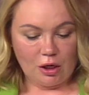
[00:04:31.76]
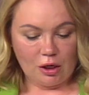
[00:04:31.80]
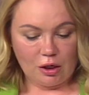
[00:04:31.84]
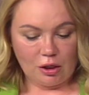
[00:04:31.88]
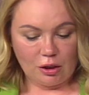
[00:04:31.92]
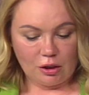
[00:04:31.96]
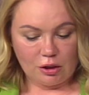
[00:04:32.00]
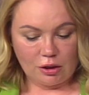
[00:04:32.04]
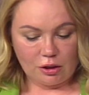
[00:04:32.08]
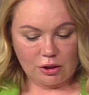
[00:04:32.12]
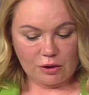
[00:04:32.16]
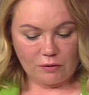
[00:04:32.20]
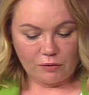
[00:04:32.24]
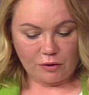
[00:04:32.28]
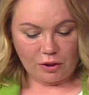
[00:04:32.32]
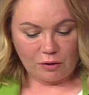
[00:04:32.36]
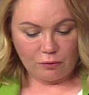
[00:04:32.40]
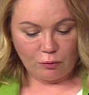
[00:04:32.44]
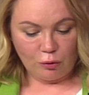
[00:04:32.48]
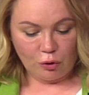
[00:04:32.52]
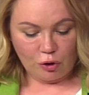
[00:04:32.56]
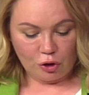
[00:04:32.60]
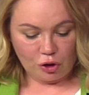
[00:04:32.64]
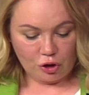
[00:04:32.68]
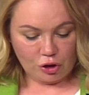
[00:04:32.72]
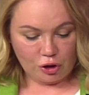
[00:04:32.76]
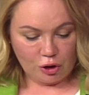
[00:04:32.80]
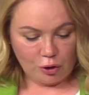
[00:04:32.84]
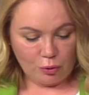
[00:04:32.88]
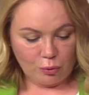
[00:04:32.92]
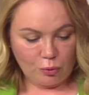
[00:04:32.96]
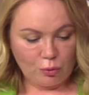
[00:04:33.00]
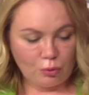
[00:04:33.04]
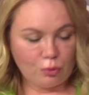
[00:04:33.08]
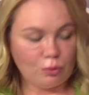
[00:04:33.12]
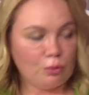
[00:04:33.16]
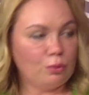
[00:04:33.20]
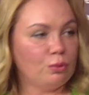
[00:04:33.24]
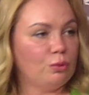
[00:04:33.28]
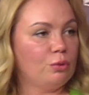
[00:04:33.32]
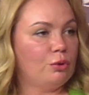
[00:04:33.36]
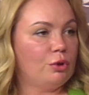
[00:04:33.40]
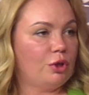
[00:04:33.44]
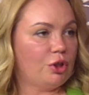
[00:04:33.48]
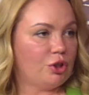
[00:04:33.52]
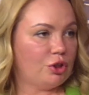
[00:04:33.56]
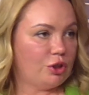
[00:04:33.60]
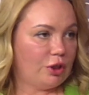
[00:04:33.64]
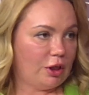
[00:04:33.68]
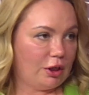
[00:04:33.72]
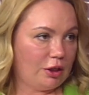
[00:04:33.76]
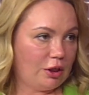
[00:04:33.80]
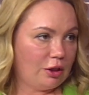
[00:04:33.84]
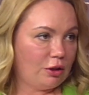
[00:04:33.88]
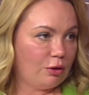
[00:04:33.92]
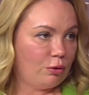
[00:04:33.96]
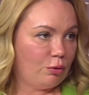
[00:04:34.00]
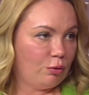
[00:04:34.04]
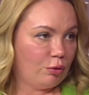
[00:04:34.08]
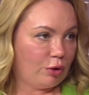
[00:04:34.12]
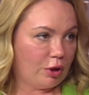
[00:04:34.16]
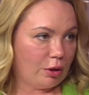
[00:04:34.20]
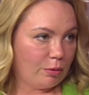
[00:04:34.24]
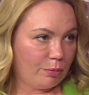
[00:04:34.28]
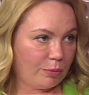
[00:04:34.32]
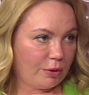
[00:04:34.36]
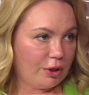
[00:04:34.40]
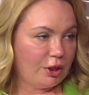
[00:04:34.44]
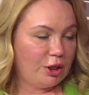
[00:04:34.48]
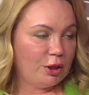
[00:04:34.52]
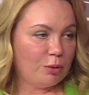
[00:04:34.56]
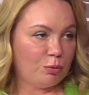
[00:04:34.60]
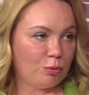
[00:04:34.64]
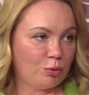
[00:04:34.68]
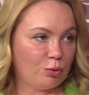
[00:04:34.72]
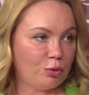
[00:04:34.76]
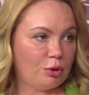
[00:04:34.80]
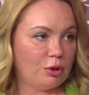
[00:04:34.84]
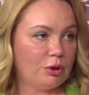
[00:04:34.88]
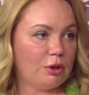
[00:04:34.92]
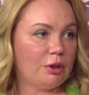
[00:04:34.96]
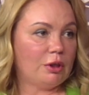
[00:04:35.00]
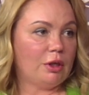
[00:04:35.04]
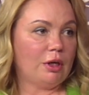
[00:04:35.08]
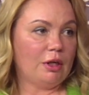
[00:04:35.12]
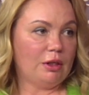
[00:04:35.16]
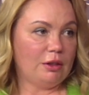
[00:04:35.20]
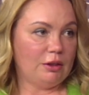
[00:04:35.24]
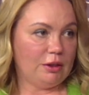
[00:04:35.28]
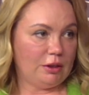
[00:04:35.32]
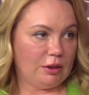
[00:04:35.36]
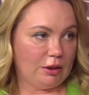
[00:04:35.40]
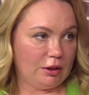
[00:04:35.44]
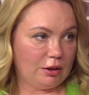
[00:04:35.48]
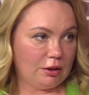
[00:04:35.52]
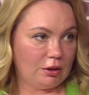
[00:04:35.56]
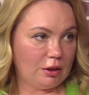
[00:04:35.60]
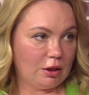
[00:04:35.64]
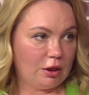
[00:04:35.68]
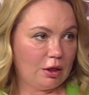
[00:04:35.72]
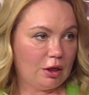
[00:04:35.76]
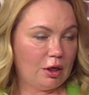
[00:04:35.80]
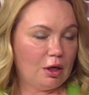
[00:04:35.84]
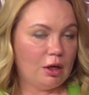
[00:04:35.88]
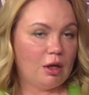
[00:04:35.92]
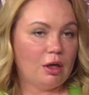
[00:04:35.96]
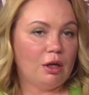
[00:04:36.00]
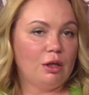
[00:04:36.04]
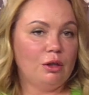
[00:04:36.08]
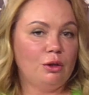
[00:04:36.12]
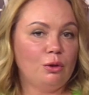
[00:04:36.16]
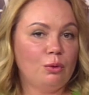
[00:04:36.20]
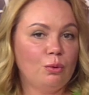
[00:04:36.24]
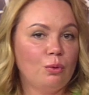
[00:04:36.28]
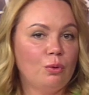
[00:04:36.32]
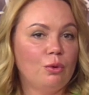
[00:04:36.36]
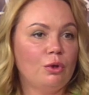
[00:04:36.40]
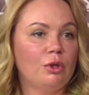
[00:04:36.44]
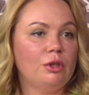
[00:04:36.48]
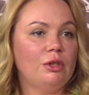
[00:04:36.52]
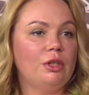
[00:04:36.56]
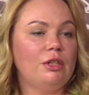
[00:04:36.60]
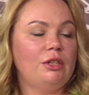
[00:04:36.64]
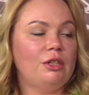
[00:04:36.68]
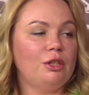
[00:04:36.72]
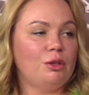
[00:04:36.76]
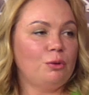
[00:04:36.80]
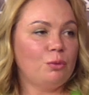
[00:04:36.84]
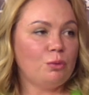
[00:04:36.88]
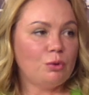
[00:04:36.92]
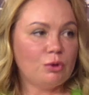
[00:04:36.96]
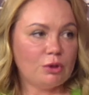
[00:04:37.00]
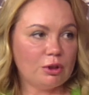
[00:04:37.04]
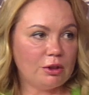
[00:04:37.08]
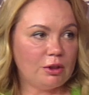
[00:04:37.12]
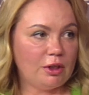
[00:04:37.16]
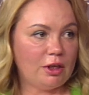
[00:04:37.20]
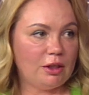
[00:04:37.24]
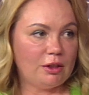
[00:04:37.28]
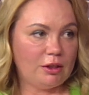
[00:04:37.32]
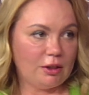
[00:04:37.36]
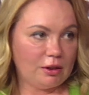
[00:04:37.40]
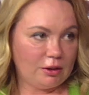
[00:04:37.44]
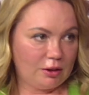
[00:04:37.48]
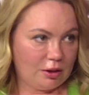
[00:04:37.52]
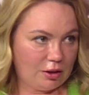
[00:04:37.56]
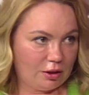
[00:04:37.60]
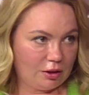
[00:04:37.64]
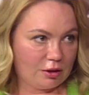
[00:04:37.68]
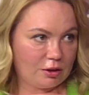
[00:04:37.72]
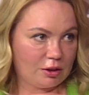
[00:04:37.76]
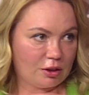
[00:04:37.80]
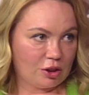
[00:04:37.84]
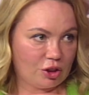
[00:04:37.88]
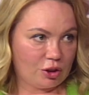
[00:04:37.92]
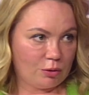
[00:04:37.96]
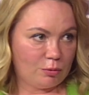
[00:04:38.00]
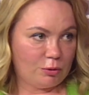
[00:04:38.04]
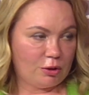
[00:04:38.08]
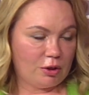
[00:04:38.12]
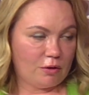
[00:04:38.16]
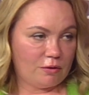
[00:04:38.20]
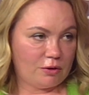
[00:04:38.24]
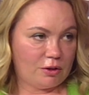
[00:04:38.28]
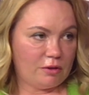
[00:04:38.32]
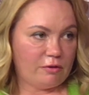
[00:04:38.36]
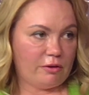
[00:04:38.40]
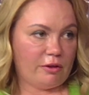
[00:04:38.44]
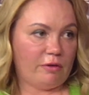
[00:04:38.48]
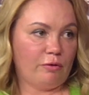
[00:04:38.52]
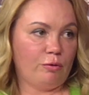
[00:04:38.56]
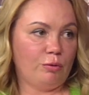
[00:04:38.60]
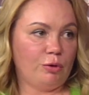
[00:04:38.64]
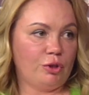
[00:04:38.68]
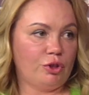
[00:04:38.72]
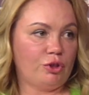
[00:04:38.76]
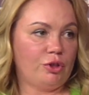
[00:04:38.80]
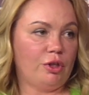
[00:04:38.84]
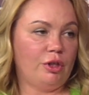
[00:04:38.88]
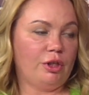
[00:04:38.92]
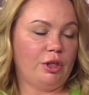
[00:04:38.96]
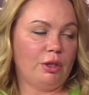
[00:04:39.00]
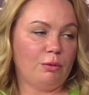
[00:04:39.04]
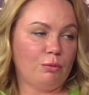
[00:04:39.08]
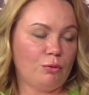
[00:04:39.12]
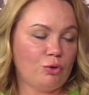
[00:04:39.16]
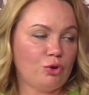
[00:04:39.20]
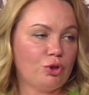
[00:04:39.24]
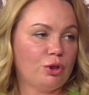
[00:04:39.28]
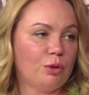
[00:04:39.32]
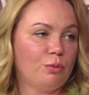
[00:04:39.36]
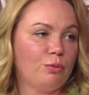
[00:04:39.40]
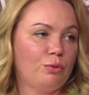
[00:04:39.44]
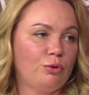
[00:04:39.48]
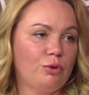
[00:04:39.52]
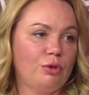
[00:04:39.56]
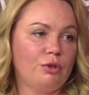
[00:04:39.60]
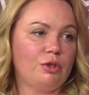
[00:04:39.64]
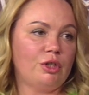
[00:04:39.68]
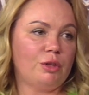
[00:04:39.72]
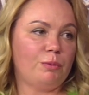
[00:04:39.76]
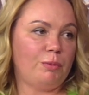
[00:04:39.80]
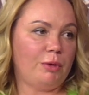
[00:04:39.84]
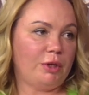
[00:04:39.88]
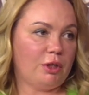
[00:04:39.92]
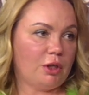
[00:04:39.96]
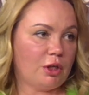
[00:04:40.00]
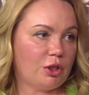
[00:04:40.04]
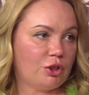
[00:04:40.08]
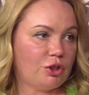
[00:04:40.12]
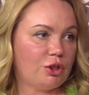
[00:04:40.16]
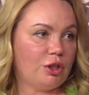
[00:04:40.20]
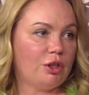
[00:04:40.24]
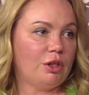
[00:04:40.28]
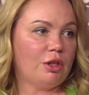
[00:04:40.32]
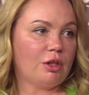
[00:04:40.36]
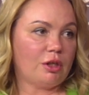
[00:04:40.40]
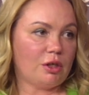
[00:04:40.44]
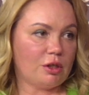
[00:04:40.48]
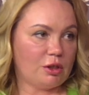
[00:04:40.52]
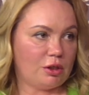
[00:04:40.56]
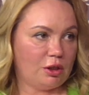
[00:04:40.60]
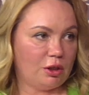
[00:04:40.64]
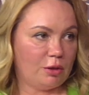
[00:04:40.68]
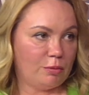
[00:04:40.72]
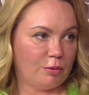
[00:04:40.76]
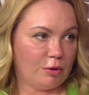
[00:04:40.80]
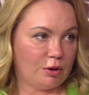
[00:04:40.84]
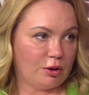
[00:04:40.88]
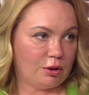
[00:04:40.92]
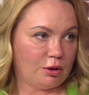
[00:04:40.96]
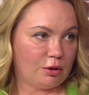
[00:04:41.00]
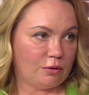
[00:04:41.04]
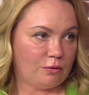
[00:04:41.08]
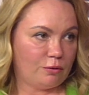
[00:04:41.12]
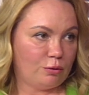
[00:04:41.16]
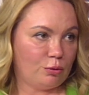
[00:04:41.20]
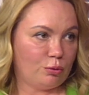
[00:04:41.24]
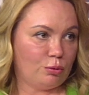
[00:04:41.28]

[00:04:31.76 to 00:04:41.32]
А, цифровой кошелек у гражданина или у компании будет один, но дотянуться до этих денег, скажем так, в цифровом кошельке можно будет из приложений разных банков.